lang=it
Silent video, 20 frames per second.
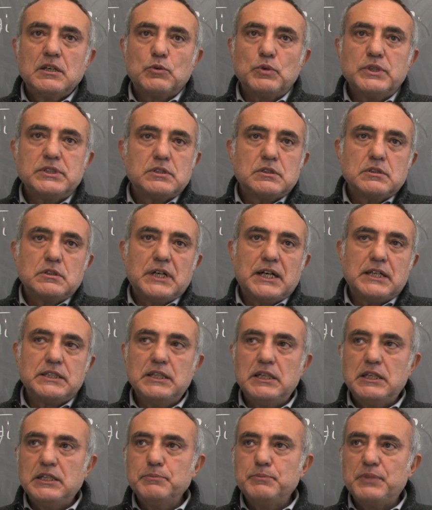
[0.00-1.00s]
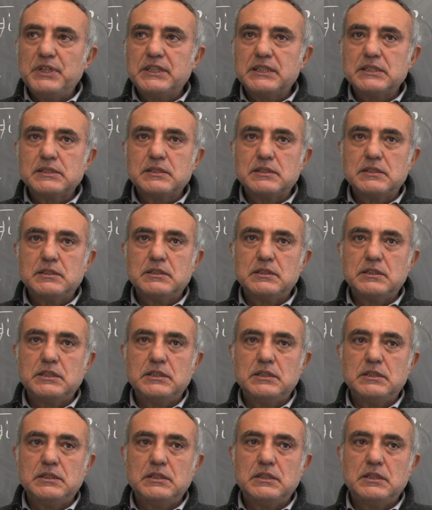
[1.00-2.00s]
Questo ha delle
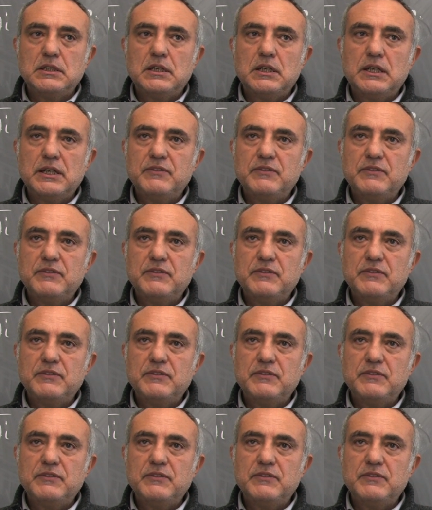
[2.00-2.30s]
implicazioni